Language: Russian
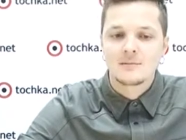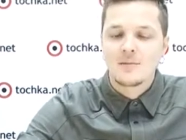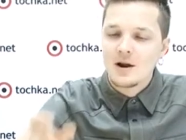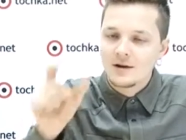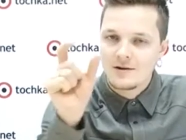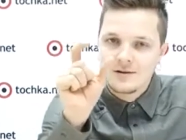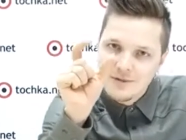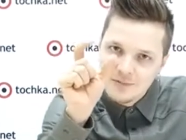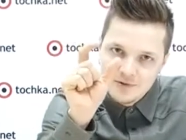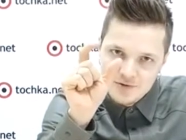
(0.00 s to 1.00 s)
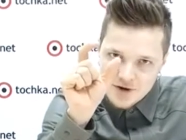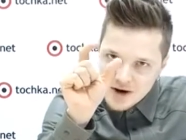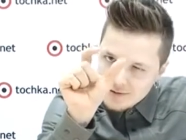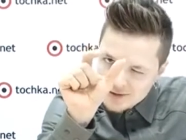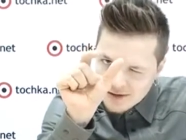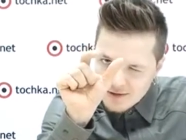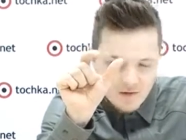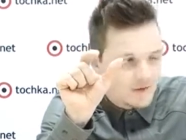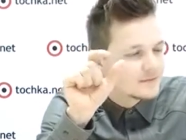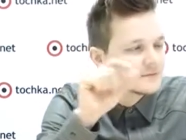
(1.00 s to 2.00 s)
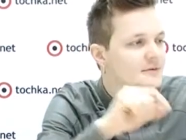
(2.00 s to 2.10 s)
Маленького петушка вот такого.